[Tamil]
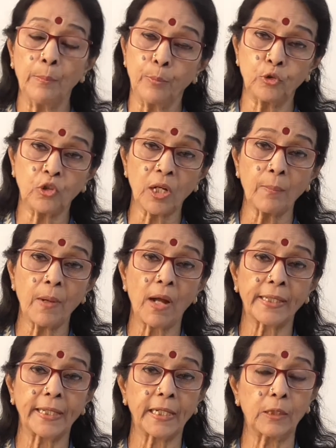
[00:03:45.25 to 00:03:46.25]
புத்திர
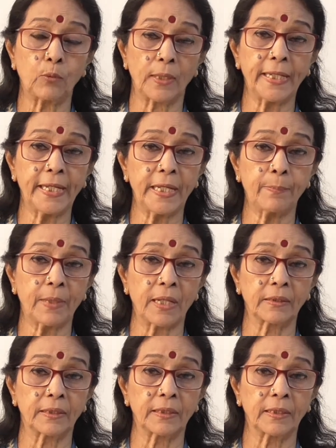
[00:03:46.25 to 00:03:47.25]
பாகியங்கள் உடனே
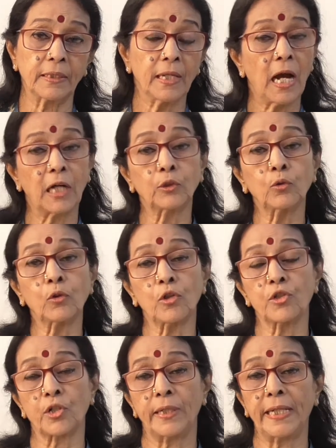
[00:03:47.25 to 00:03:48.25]
ஏற்படாது அதுவும்
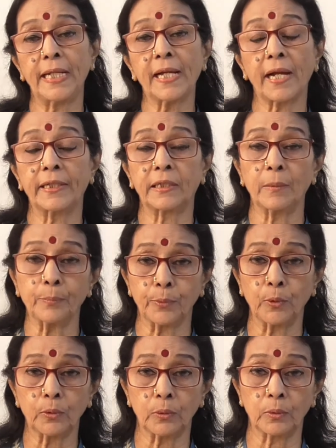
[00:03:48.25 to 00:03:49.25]
கொஞ்சம் டிலே ஆகித்தான்
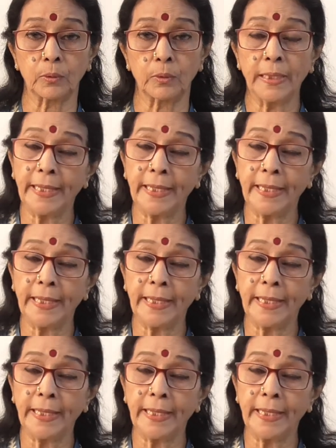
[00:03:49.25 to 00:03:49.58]
போகும்